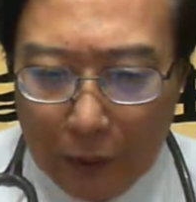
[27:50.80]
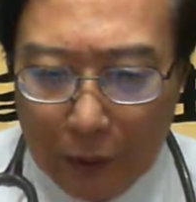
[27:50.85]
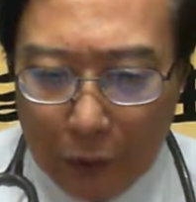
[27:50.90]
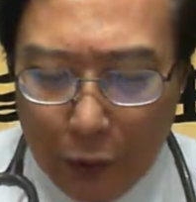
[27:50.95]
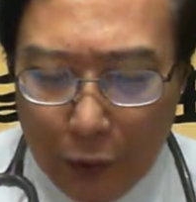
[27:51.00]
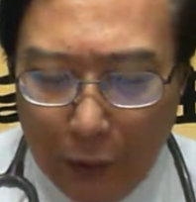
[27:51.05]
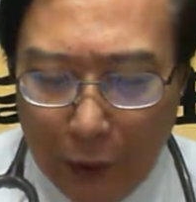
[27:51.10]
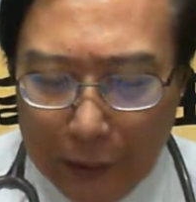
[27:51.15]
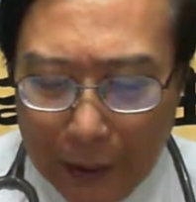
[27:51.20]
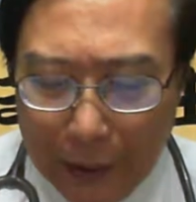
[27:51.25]

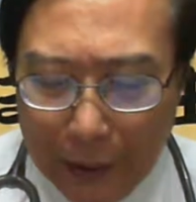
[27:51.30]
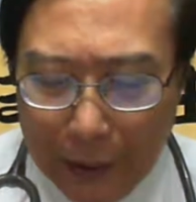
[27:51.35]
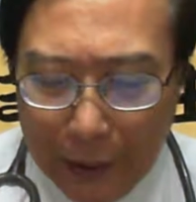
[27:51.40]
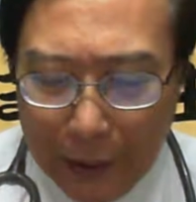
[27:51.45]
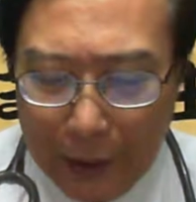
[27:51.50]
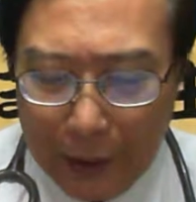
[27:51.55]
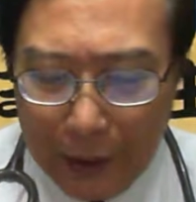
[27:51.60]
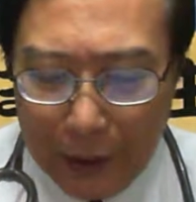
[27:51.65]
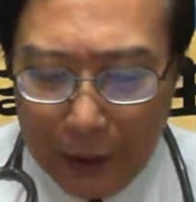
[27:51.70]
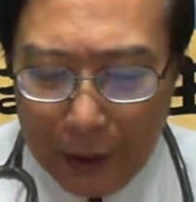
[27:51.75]
出来大家
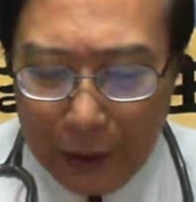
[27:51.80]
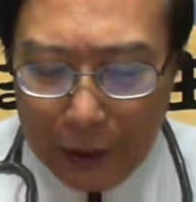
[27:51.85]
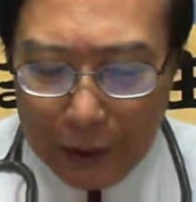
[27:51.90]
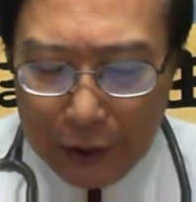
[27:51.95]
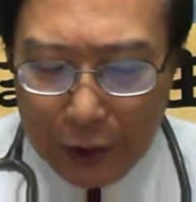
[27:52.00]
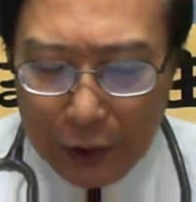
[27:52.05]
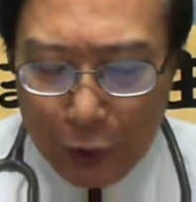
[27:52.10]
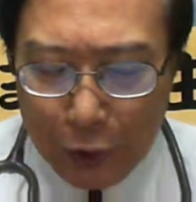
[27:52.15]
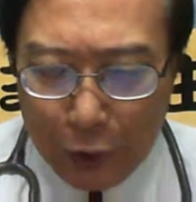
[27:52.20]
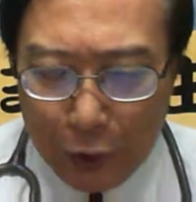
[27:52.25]
迄
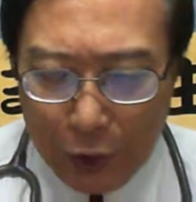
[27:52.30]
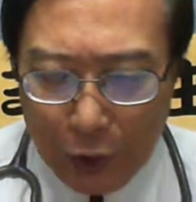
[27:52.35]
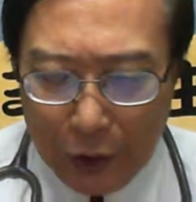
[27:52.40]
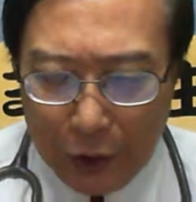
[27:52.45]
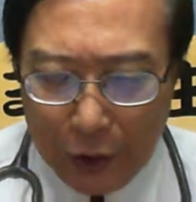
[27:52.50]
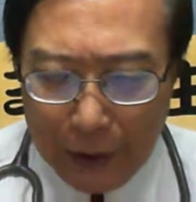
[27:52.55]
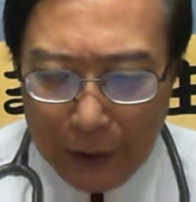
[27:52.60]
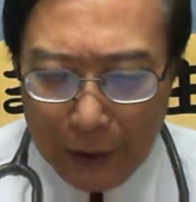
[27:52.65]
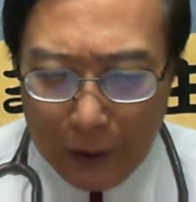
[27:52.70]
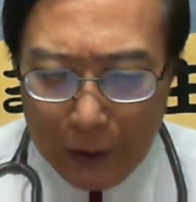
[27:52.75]
身躯拢
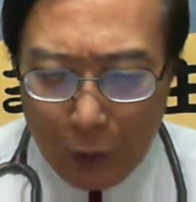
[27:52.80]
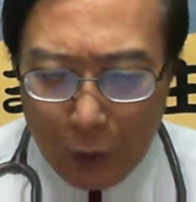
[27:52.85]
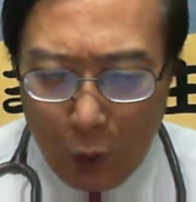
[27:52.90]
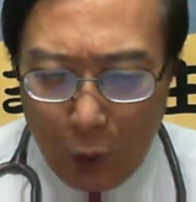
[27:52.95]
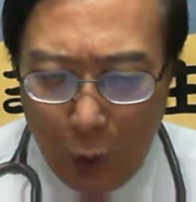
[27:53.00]
安尼